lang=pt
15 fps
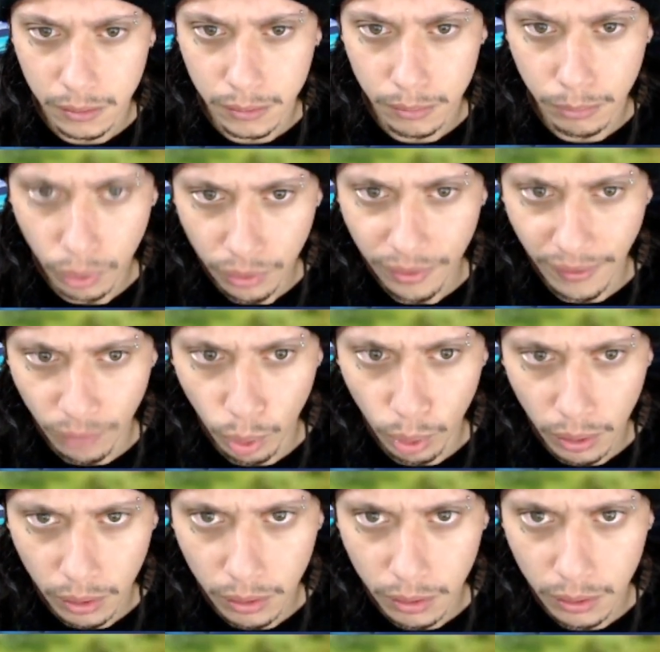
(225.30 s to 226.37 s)
Por
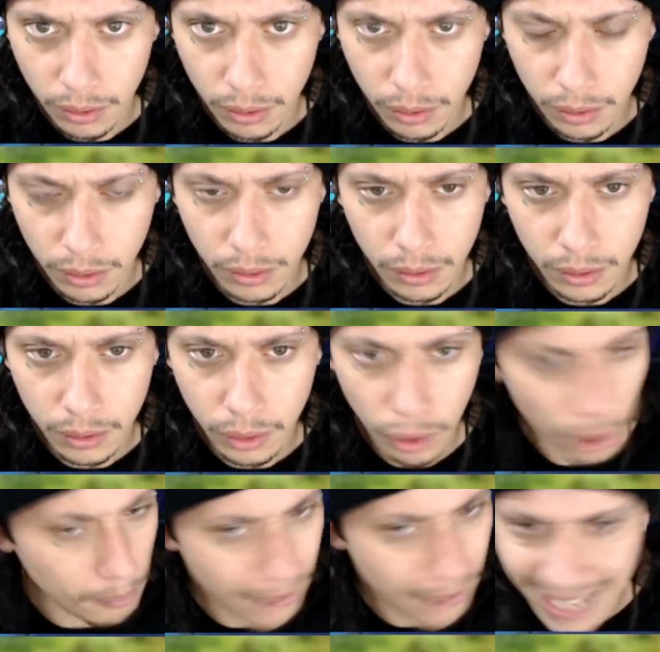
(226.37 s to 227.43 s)
favor. Eu
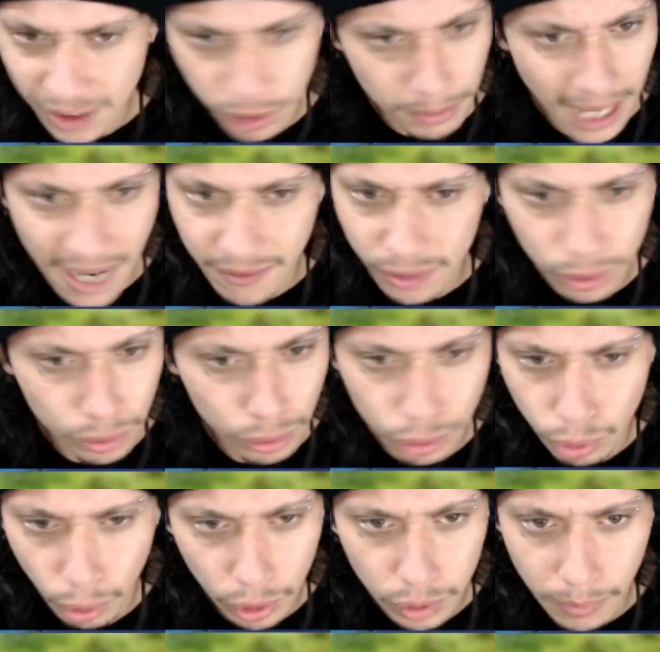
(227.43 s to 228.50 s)
abraço uma árvore com
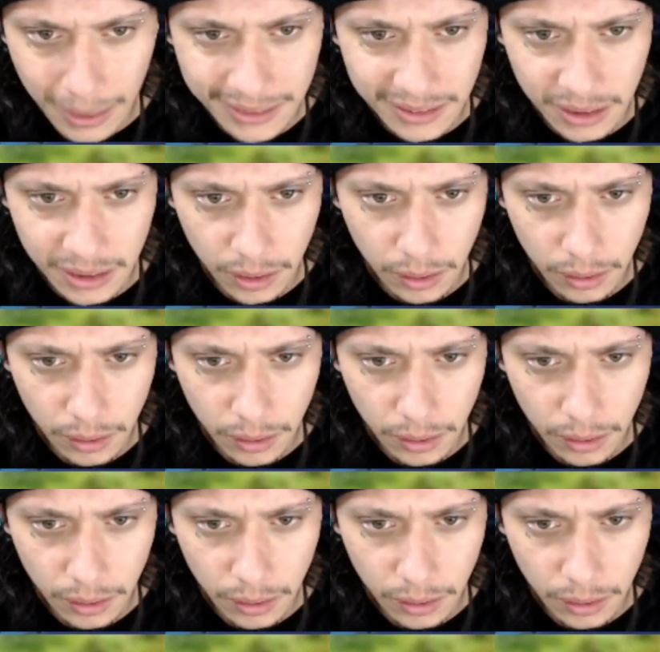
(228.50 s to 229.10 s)
todo prazer.